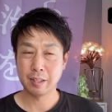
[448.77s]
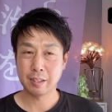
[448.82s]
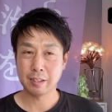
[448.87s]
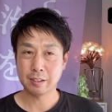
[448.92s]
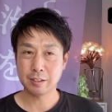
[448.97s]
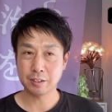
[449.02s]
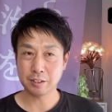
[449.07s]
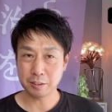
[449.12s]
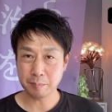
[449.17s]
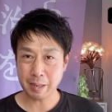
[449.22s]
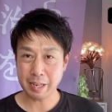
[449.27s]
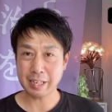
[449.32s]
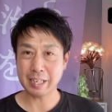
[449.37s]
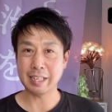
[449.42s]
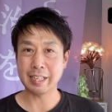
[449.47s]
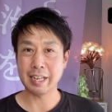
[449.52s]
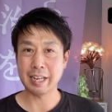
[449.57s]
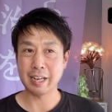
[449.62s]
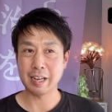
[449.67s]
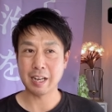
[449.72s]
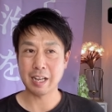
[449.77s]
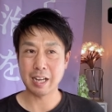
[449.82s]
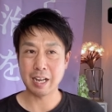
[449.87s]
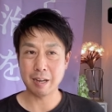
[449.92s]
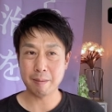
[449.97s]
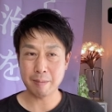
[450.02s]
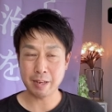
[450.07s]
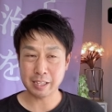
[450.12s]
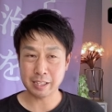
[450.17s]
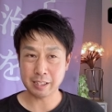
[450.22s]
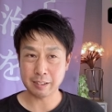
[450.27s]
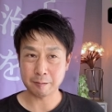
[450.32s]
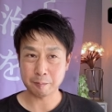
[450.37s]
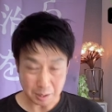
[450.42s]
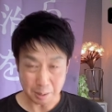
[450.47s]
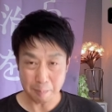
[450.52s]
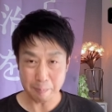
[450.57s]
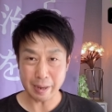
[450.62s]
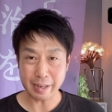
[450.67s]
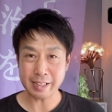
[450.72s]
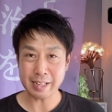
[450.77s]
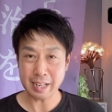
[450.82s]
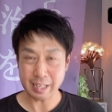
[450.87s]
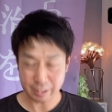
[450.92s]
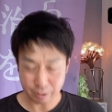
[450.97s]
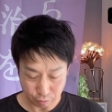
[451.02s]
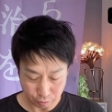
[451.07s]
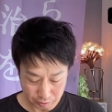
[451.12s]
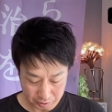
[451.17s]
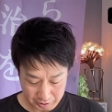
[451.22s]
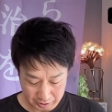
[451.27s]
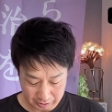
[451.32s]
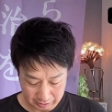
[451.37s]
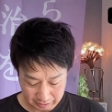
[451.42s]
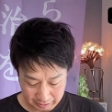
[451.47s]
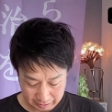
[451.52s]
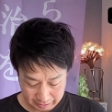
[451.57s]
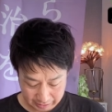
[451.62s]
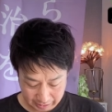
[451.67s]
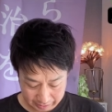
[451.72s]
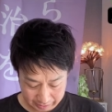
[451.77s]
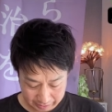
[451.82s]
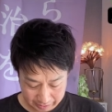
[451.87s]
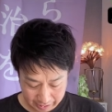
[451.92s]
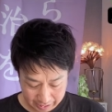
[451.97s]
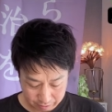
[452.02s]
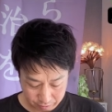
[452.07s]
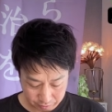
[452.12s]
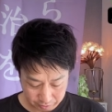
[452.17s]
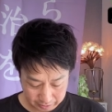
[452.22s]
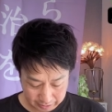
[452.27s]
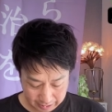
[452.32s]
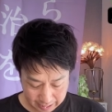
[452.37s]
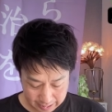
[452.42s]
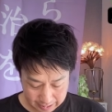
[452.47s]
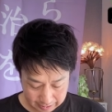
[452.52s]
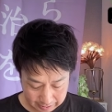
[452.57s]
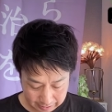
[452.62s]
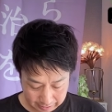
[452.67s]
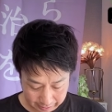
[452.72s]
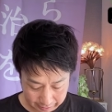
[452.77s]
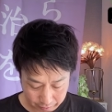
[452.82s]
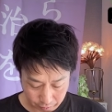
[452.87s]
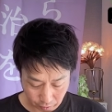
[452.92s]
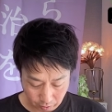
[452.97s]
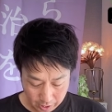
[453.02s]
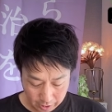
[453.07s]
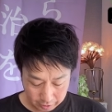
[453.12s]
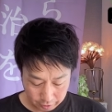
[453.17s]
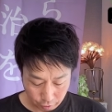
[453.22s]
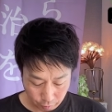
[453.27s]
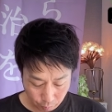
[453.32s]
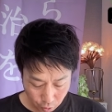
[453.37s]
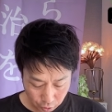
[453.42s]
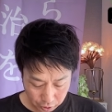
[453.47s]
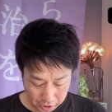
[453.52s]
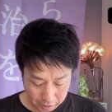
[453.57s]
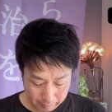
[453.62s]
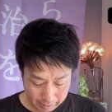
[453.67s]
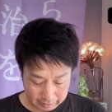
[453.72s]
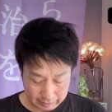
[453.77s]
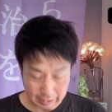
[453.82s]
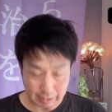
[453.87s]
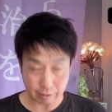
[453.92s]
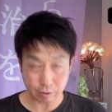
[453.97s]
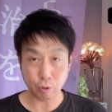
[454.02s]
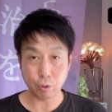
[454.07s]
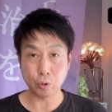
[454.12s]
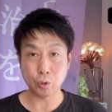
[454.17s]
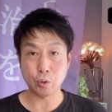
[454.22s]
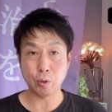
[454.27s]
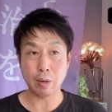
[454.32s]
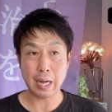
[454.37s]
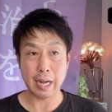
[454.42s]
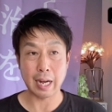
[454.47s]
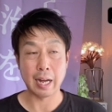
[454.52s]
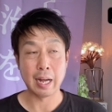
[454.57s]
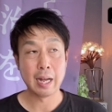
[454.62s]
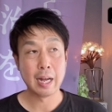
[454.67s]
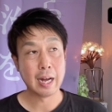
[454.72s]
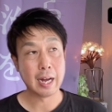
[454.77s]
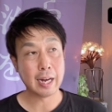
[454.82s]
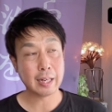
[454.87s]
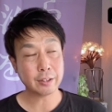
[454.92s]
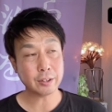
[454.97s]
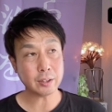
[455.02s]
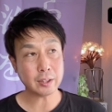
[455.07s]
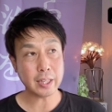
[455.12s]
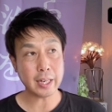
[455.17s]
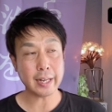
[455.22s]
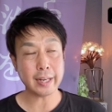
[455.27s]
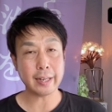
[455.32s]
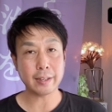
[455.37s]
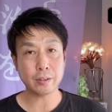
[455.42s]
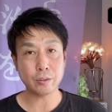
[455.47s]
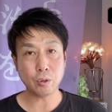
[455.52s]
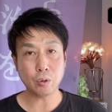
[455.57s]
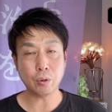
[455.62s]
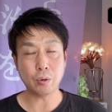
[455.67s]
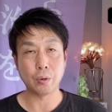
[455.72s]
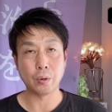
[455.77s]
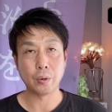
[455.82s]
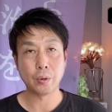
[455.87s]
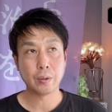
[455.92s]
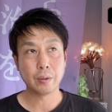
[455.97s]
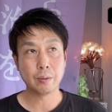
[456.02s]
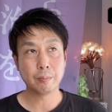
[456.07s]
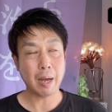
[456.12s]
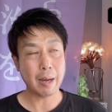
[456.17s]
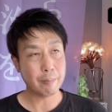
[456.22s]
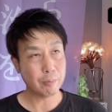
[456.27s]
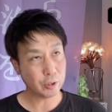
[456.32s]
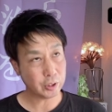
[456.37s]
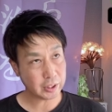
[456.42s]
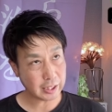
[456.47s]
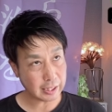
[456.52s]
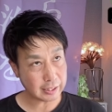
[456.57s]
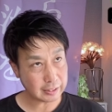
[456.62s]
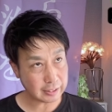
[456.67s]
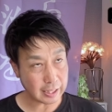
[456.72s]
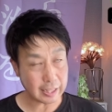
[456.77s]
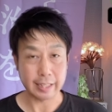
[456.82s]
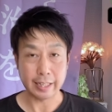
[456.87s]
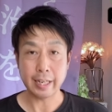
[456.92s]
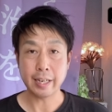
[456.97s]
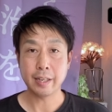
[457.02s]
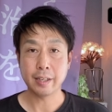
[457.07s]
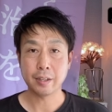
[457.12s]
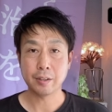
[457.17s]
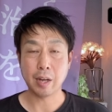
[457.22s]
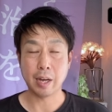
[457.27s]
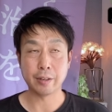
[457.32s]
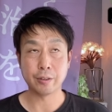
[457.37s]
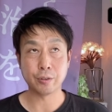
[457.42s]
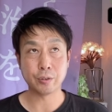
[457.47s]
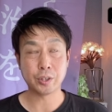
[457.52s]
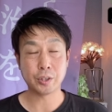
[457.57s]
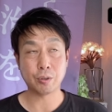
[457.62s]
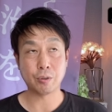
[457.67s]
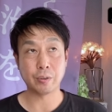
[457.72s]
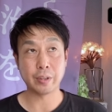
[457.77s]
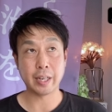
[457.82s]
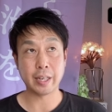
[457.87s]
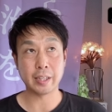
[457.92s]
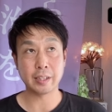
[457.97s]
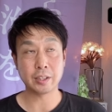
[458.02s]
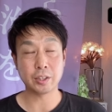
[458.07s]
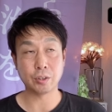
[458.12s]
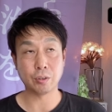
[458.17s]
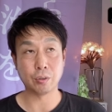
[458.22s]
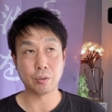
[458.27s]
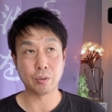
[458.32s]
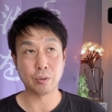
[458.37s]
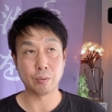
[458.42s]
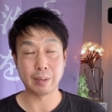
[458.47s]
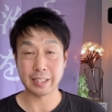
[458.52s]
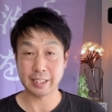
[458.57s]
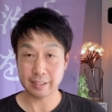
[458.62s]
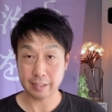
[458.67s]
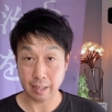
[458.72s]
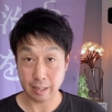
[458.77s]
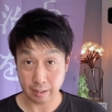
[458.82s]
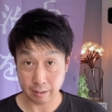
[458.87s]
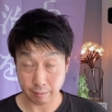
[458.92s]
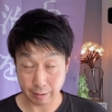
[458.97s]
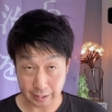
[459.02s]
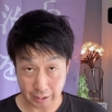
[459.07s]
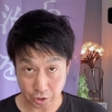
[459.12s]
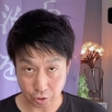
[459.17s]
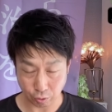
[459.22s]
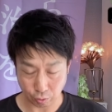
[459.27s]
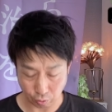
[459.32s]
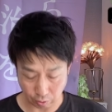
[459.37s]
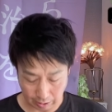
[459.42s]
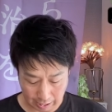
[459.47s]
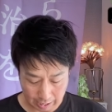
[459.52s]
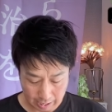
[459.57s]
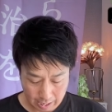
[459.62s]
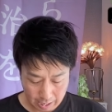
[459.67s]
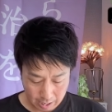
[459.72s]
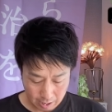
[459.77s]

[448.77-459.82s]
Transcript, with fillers: 水面下であんまりバレないようにやっていくんじゃないかなと。でももう決まってるってことは、ある程度、もしかしたらね、彦根市長、和田市長とか、